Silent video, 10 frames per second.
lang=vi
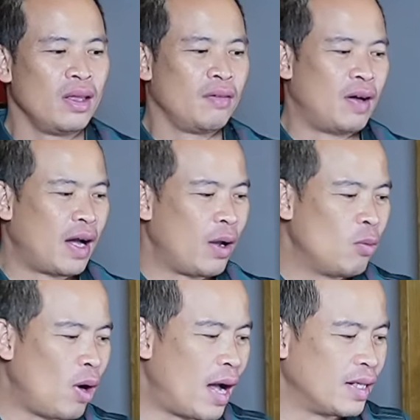Và ngày
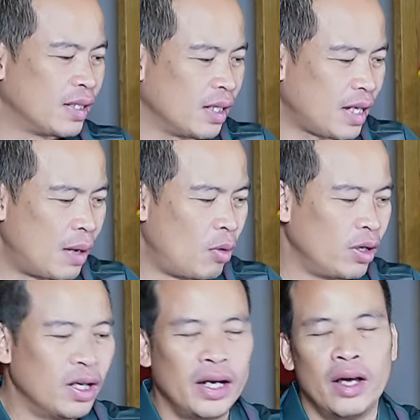hôm qua thì tất cả mọi
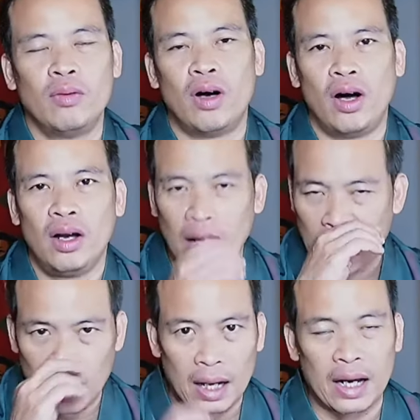người đều nói
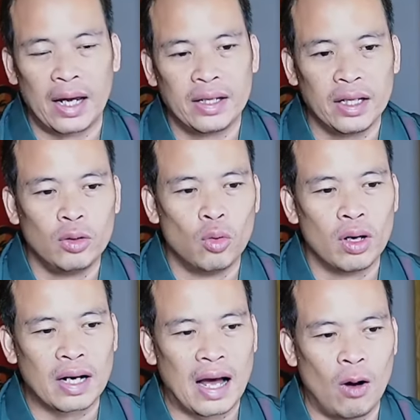là cái tình
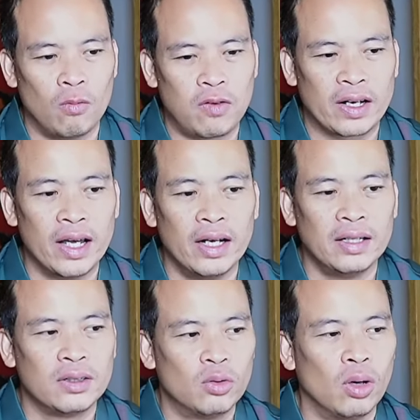huống đá hỏng phạt
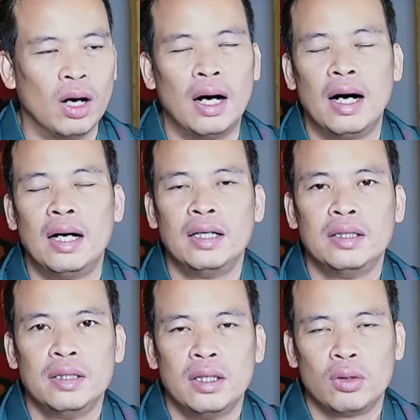đền của
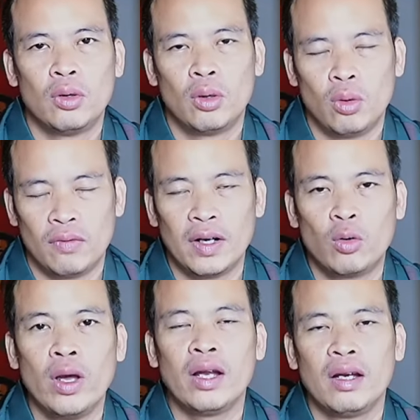Văn
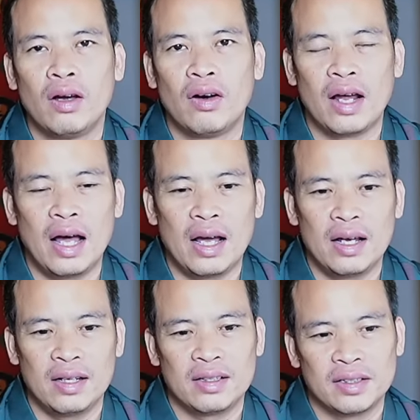Quyết nó
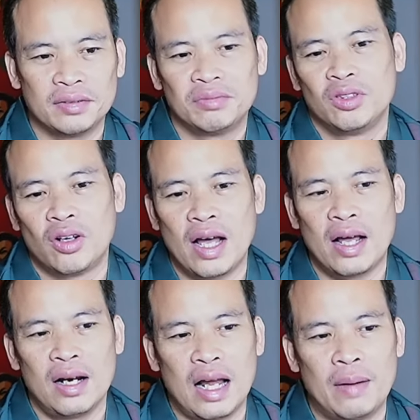
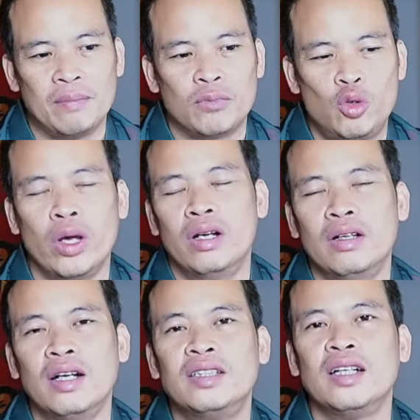đã làm chuyển
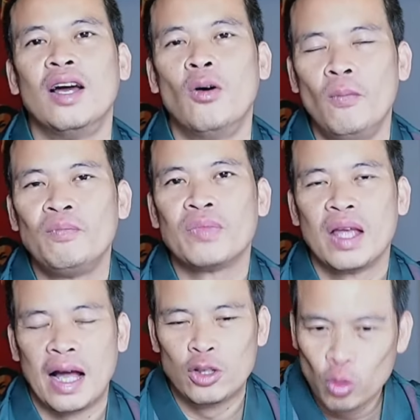hướng trận đấu.
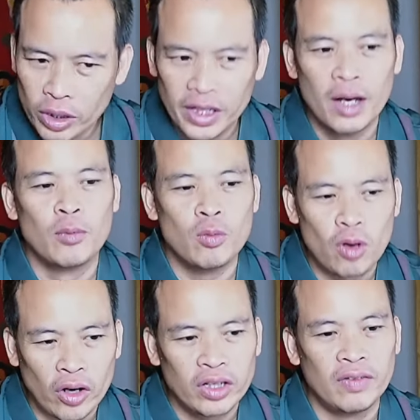Anh Chu Đình Nghiêm cũng
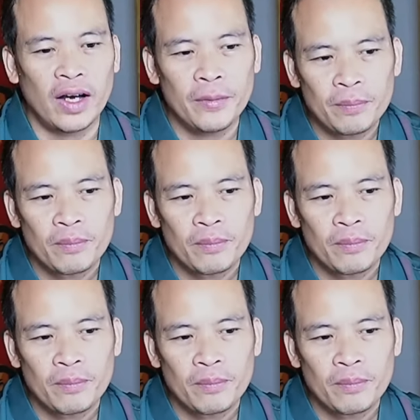nói như vậy.